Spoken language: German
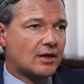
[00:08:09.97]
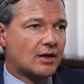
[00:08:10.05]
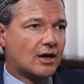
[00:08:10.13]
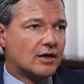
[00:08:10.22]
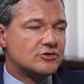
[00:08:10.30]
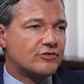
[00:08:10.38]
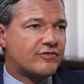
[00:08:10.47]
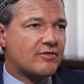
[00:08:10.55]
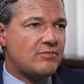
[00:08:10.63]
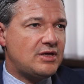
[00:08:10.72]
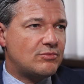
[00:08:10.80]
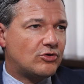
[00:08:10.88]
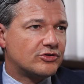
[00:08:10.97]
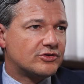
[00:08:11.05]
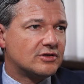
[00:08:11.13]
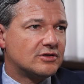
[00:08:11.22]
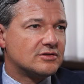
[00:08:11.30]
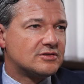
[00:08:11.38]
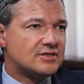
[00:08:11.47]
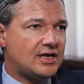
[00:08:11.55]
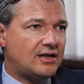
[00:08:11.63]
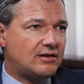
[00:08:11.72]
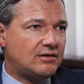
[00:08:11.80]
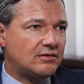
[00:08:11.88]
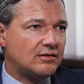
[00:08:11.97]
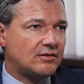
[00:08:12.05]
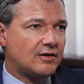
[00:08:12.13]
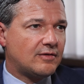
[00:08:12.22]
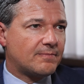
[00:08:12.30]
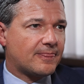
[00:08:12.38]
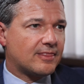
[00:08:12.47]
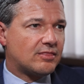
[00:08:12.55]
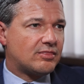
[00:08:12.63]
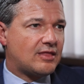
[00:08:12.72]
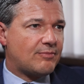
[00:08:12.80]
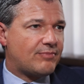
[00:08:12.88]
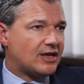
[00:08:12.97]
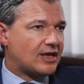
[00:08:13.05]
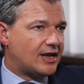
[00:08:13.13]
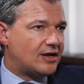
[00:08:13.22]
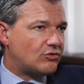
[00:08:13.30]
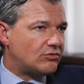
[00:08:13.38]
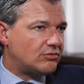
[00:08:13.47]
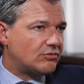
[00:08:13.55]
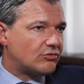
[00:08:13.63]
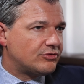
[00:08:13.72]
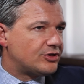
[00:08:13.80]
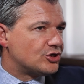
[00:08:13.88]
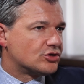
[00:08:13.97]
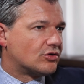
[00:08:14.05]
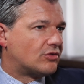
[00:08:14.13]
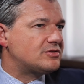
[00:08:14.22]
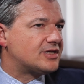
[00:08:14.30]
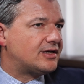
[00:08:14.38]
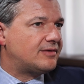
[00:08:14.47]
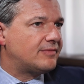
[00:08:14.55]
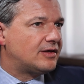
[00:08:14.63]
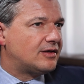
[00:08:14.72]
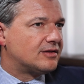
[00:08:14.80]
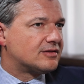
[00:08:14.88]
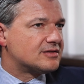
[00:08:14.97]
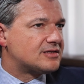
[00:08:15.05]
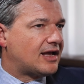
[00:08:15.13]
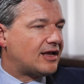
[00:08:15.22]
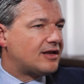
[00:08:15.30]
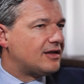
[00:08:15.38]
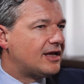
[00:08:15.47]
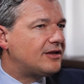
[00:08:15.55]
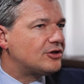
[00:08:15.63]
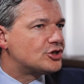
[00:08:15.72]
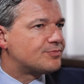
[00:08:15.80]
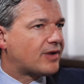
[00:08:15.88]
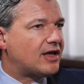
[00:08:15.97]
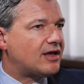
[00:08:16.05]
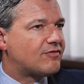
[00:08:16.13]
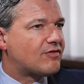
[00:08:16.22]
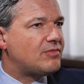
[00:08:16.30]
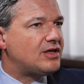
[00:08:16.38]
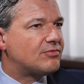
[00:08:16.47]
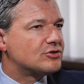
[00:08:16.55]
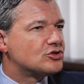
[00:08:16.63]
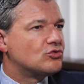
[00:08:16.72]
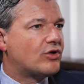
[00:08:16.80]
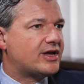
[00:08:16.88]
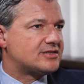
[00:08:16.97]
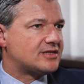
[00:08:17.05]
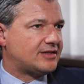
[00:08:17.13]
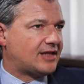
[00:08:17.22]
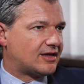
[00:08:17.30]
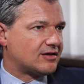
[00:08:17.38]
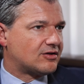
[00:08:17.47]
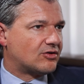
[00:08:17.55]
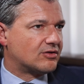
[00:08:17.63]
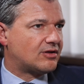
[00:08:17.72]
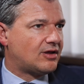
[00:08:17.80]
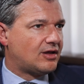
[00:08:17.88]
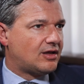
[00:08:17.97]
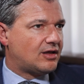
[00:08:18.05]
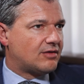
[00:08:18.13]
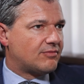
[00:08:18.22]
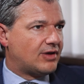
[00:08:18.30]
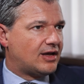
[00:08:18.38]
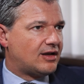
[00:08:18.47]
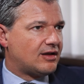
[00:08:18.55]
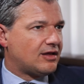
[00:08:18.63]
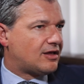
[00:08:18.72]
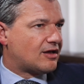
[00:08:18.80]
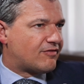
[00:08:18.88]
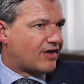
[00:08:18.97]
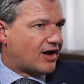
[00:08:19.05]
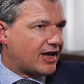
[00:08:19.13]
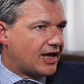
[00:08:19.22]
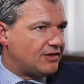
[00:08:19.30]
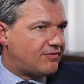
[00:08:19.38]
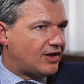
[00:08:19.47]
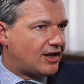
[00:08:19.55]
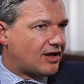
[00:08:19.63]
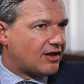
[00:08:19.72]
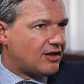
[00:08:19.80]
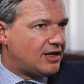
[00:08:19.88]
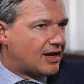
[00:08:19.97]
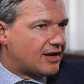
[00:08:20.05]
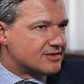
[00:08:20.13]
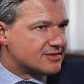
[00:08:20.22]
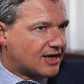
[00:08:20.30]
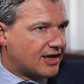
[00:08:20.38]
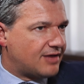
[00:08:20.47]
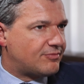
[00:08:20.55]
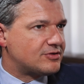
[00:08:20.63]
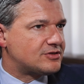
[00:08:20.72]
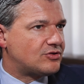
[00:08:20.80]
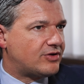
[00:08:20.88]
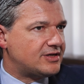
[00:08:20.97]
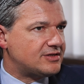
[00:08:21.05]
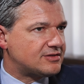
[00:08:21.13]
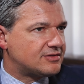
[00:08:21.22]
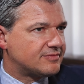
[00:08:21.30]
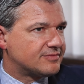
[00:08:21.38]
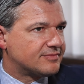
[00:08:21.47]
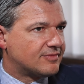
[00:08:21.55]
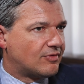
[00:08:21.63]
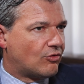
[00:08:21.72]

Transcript: Also für mich macht Sinn die Begegnung und die Chance, dass ich eigentlich in jedem Gespräch für mich was Neues entdecken kann. Okay. Weil ich erfahre entweder in einer Sache etwas Neues mhm.